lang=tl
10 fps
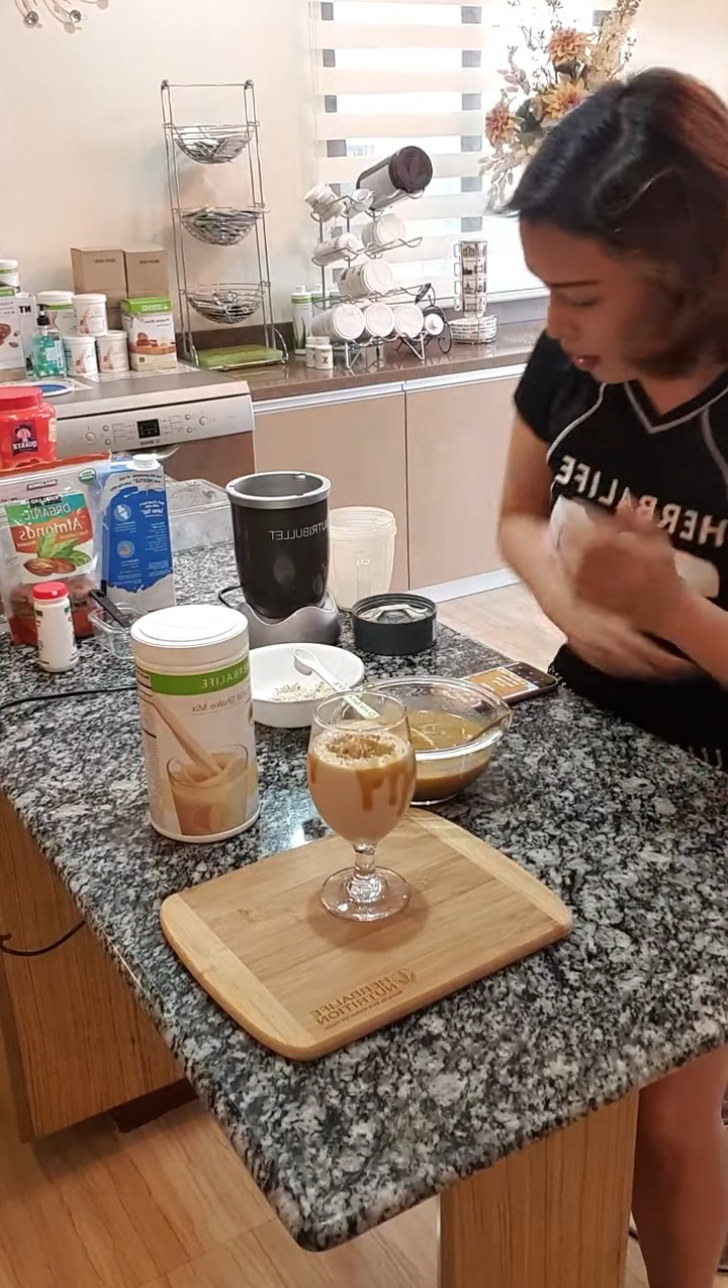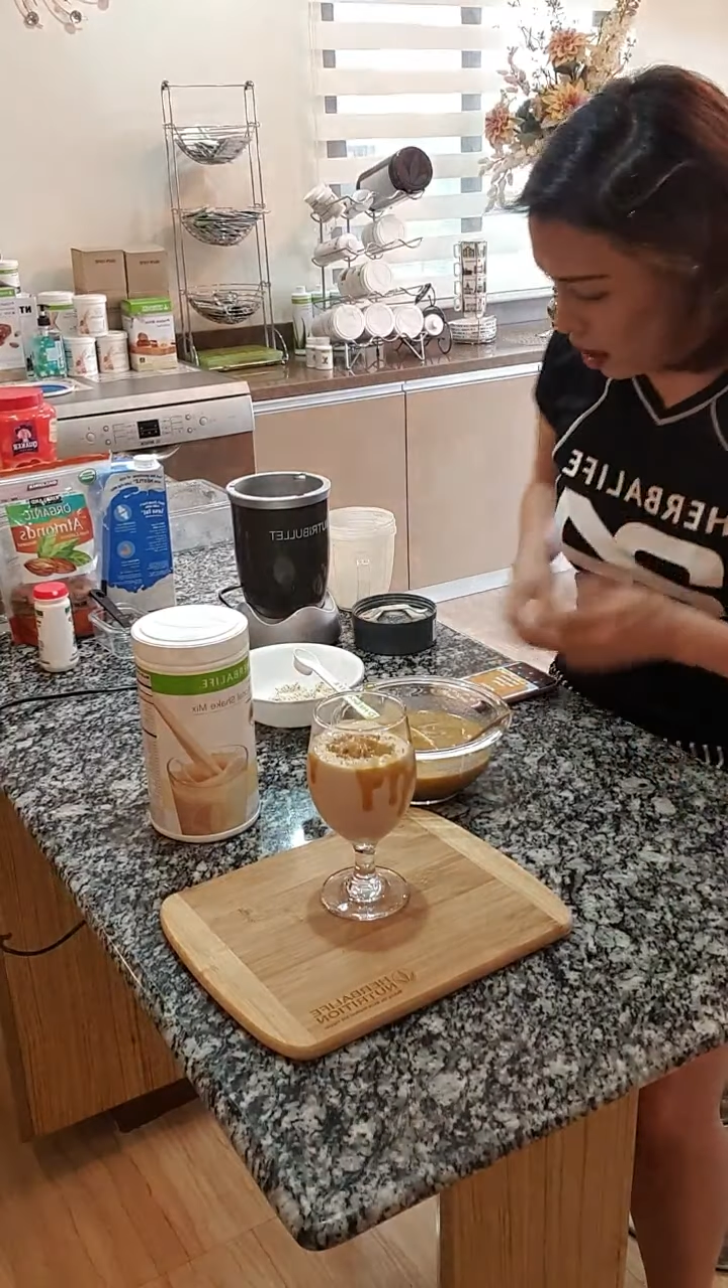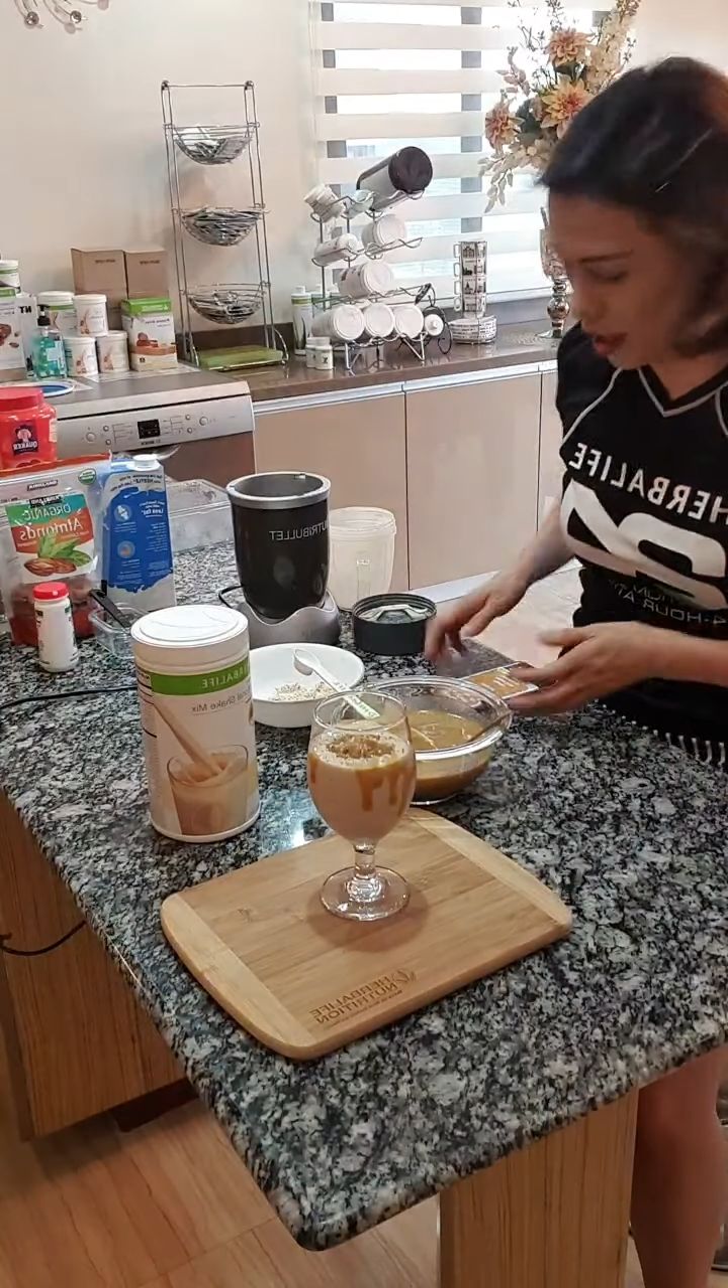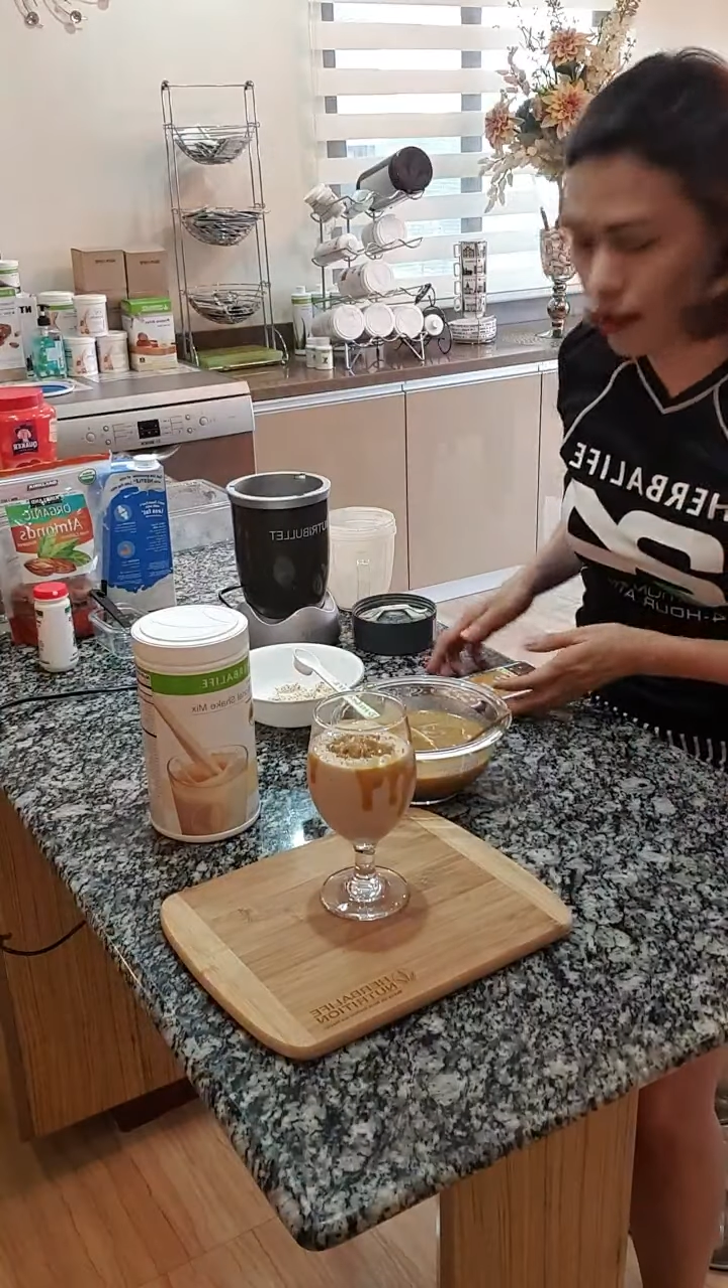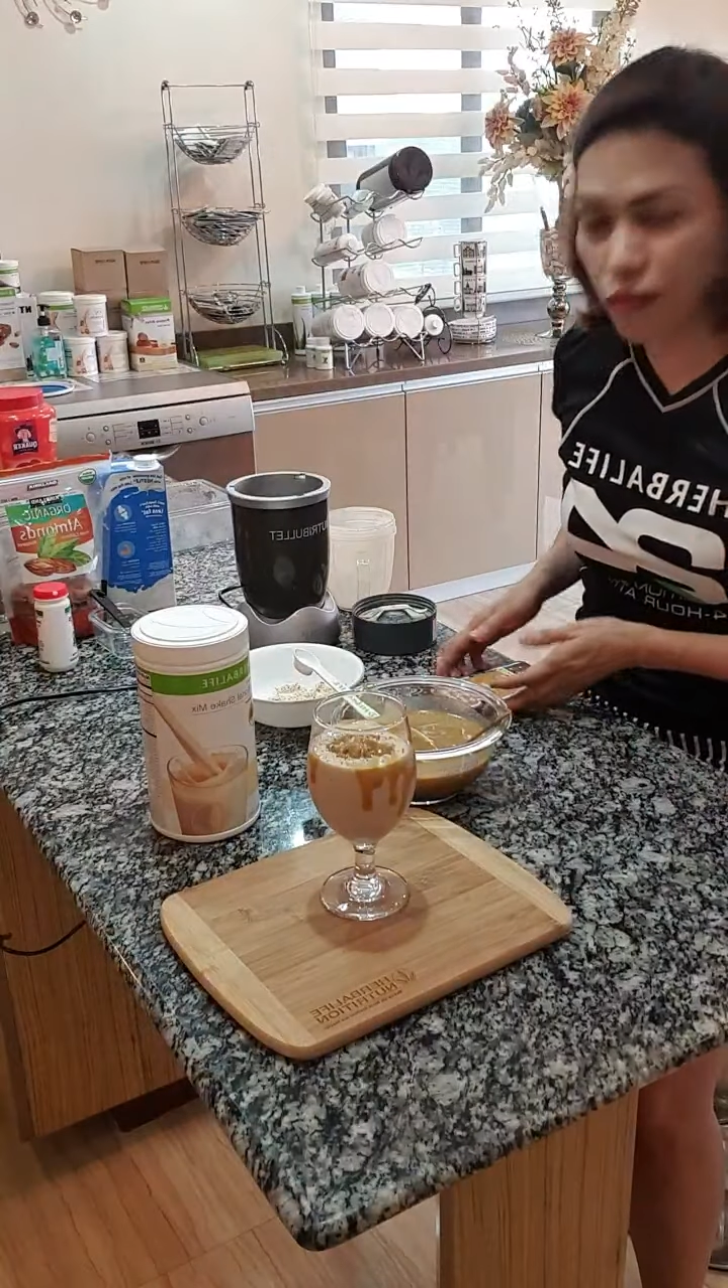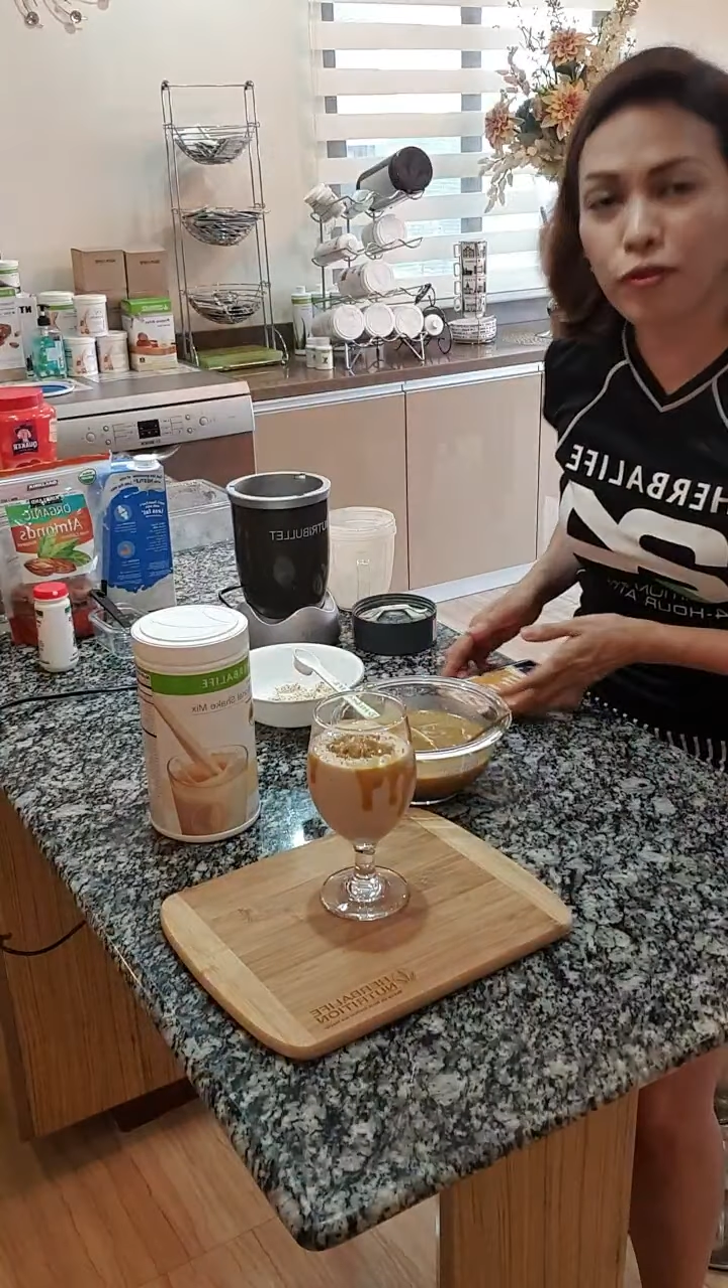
our